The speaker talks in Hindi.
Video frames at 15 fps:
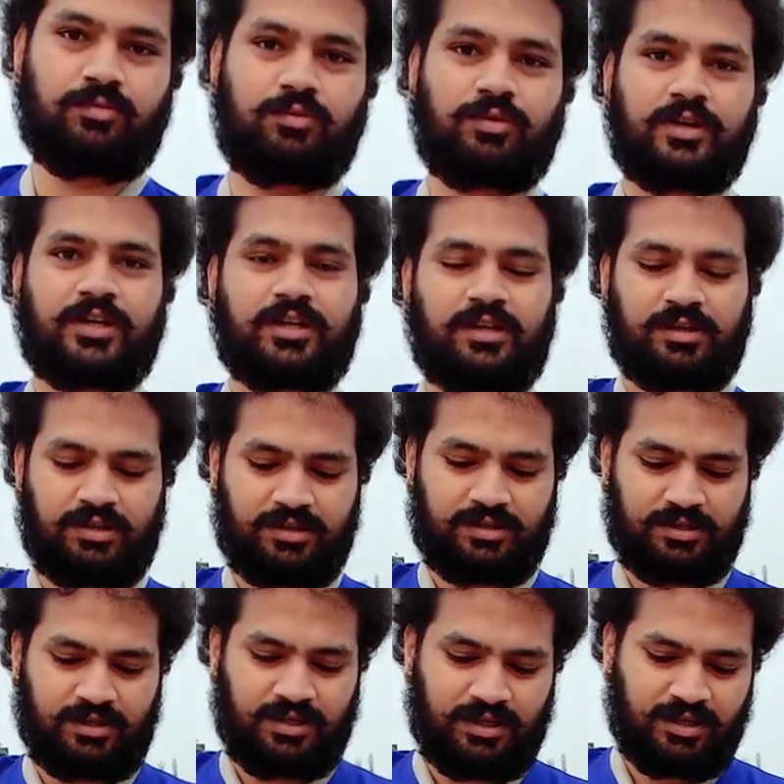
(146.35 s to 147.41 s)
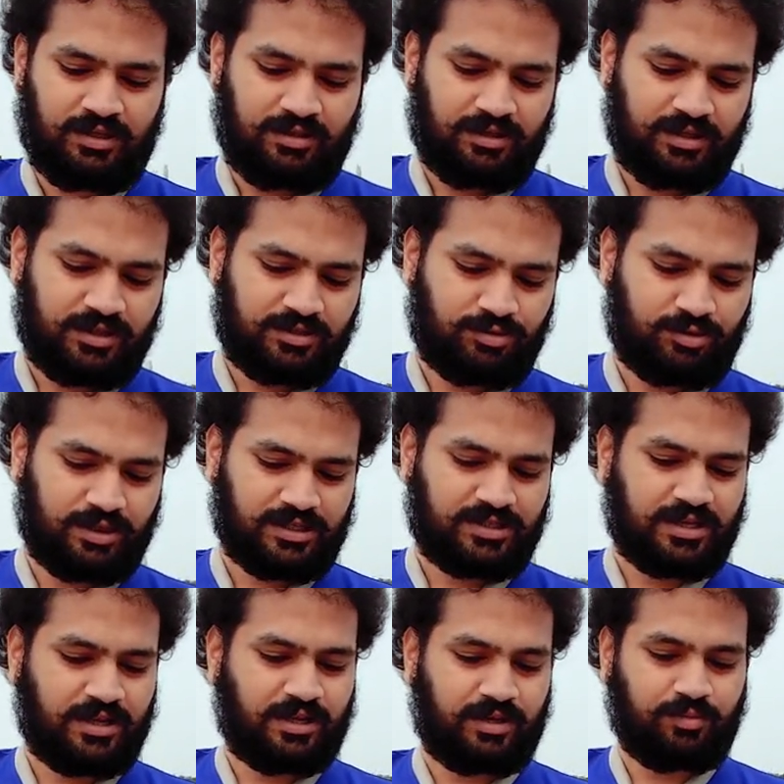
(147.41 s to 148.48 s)
वो है ये छोटा
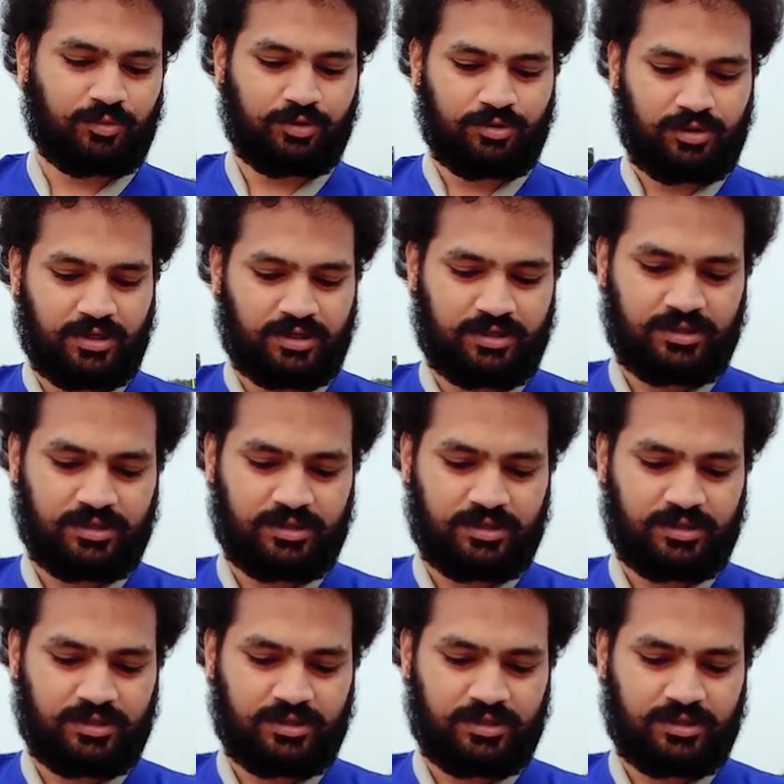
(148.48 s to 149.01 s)
सा रिमोट